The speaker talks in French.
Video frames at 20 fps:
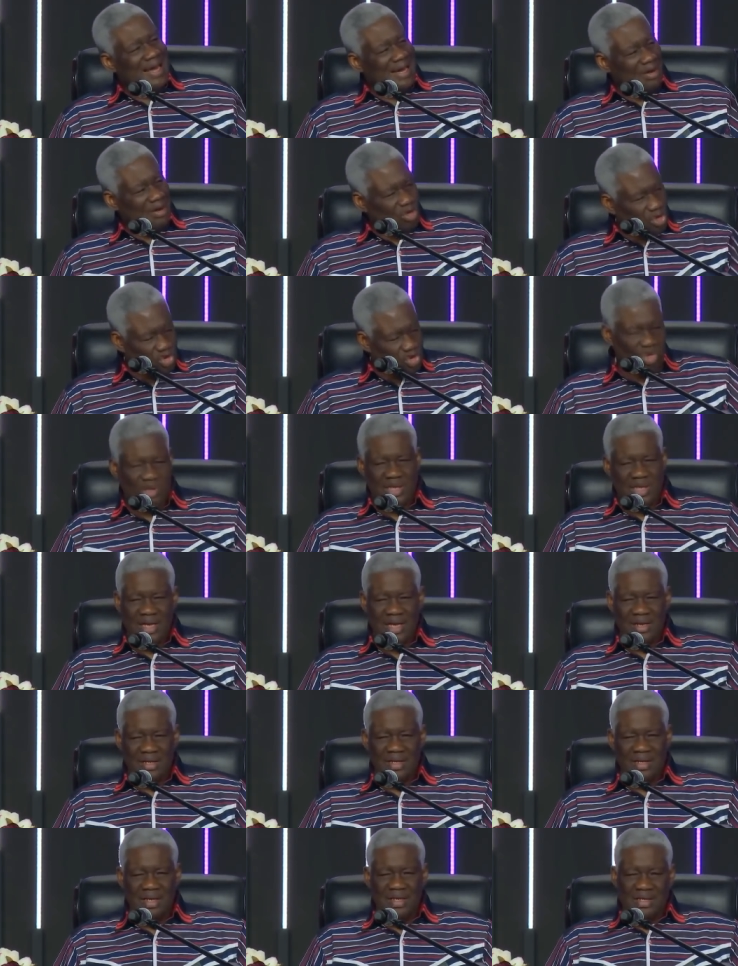au Jourdain,
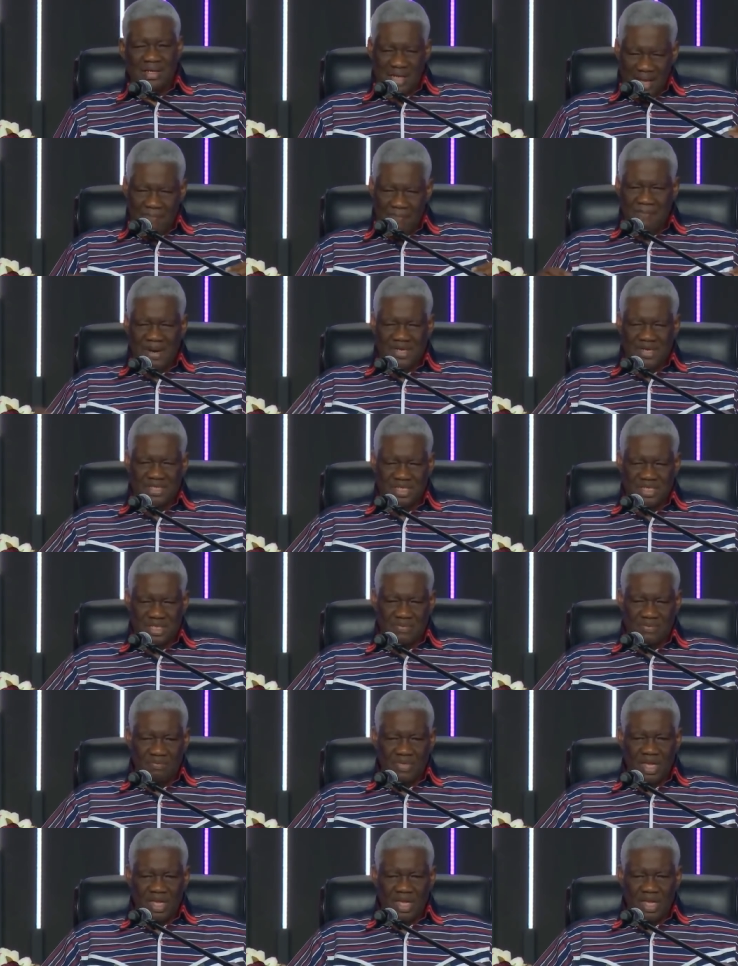il est parti.
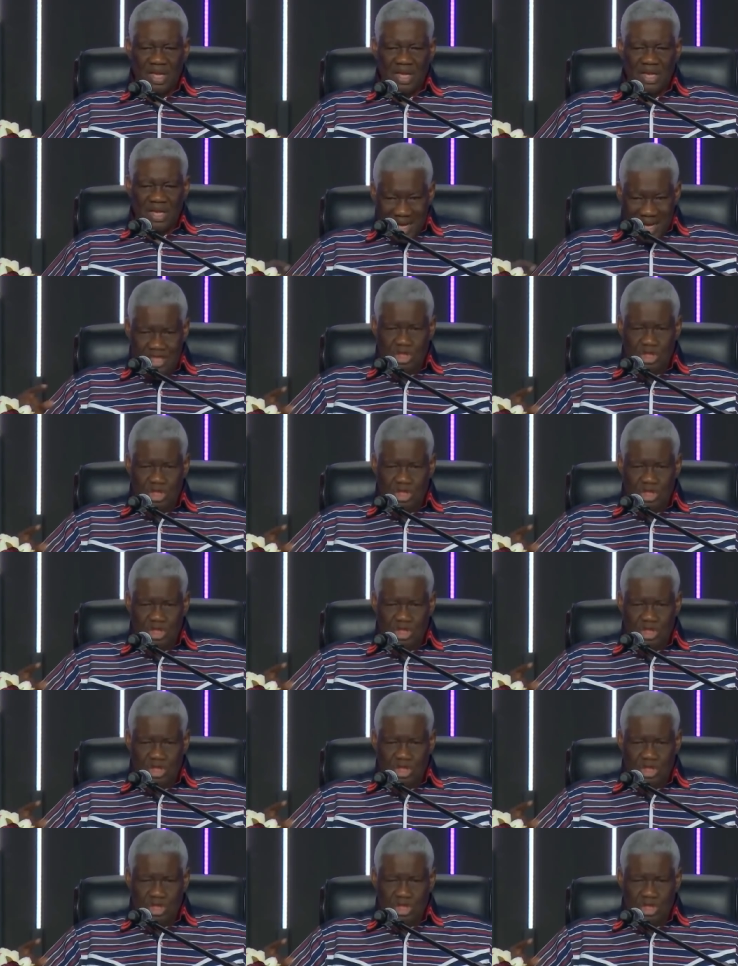Quand il
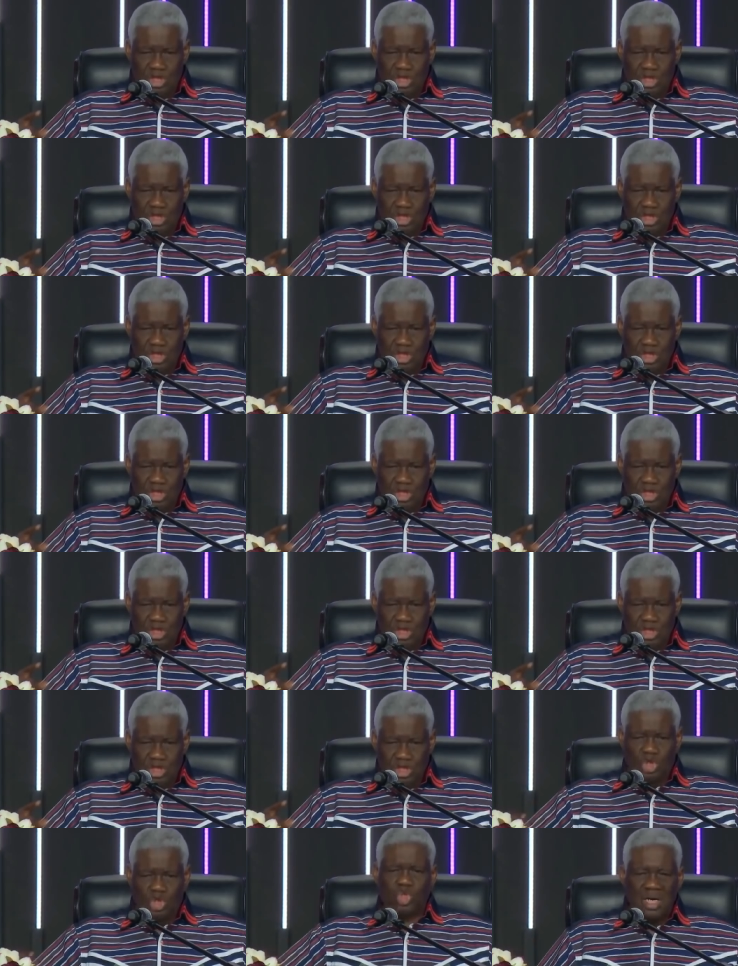sort du Jourdain,
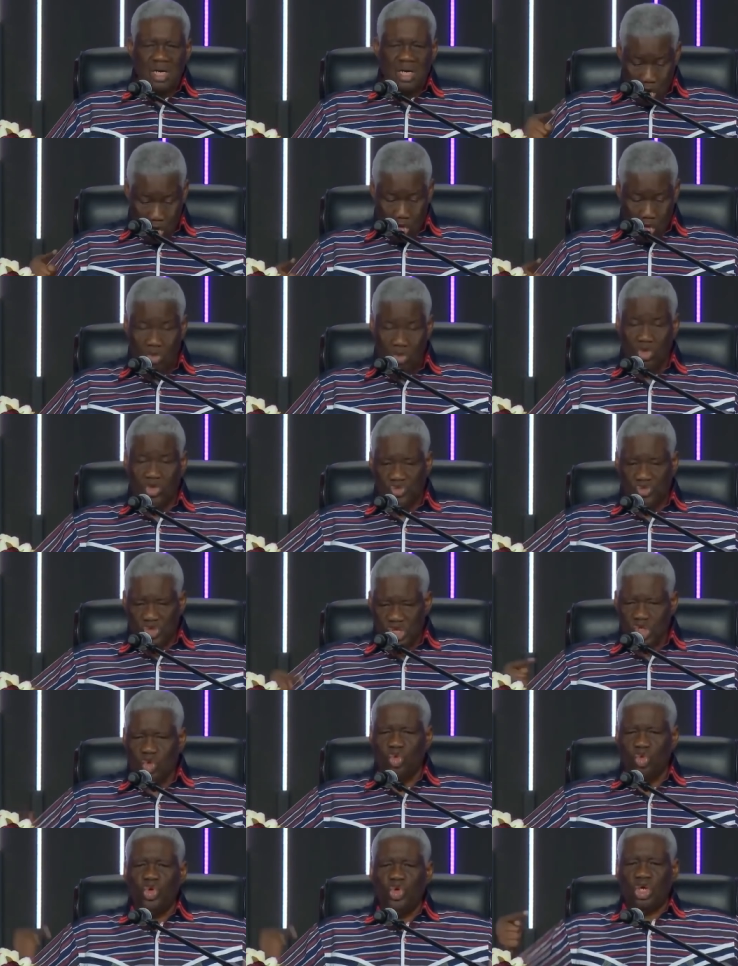il est comme le
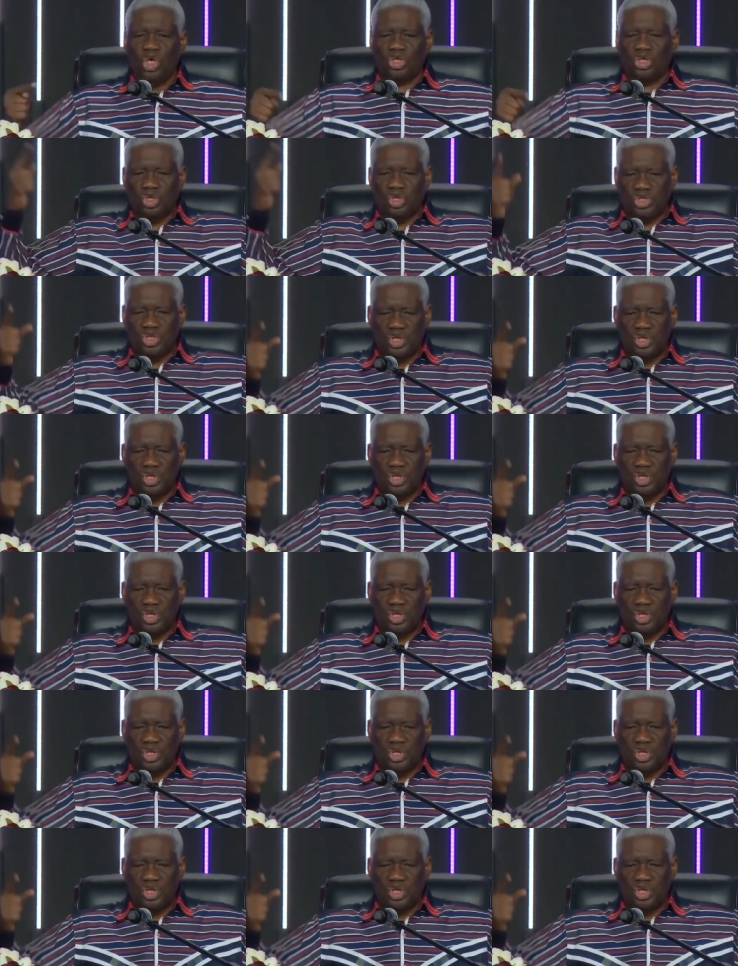fils ouïos de Dieu.